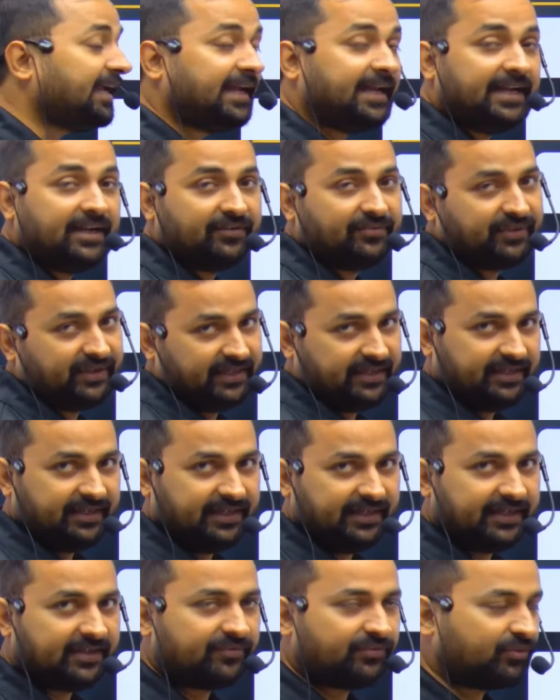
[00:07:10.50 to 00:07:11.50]
एएफए
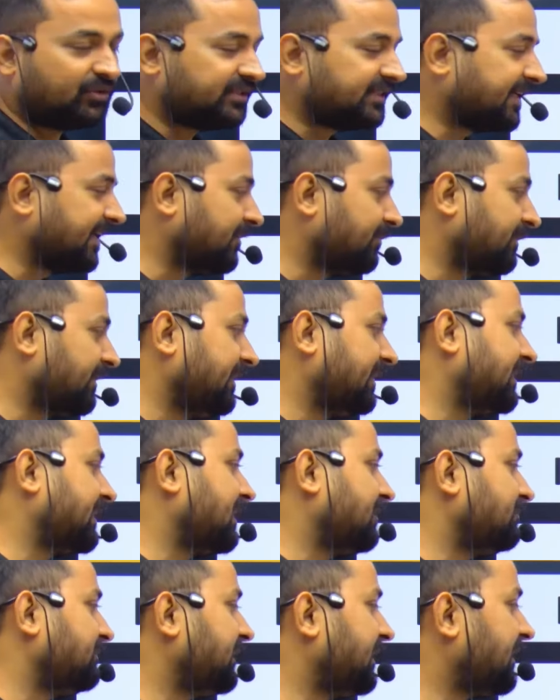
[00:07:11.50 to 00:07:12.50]
एयरफोर्स अकेडमी के लिए अगर
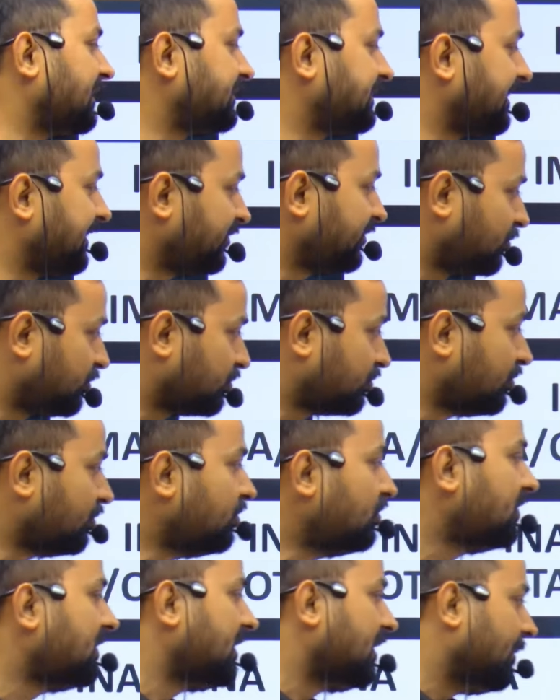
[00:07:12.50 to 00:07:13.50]
आप जाना चाहते हो तो
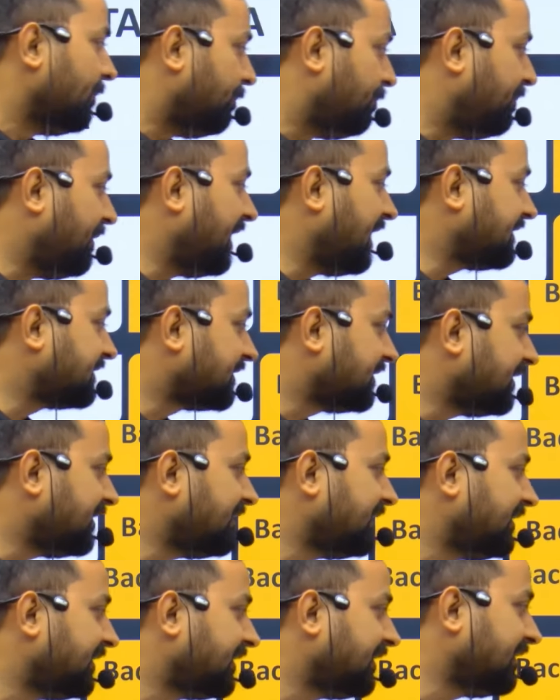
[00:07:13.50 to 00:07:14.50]
बैचलर
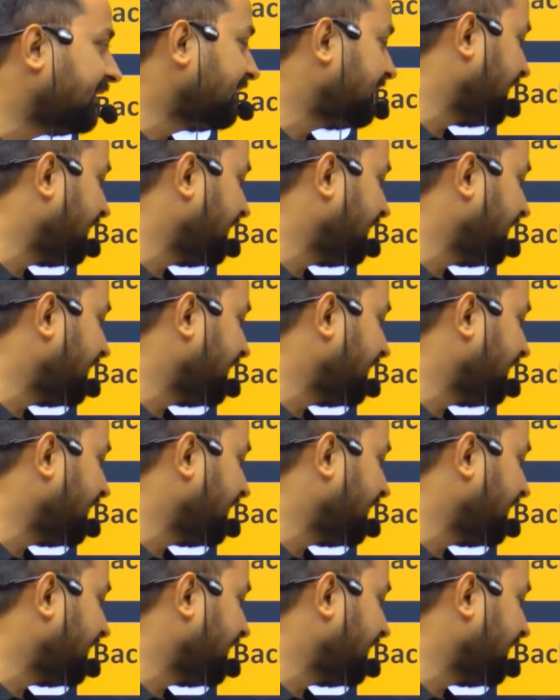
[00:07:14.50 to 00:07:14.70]
डिग्री इन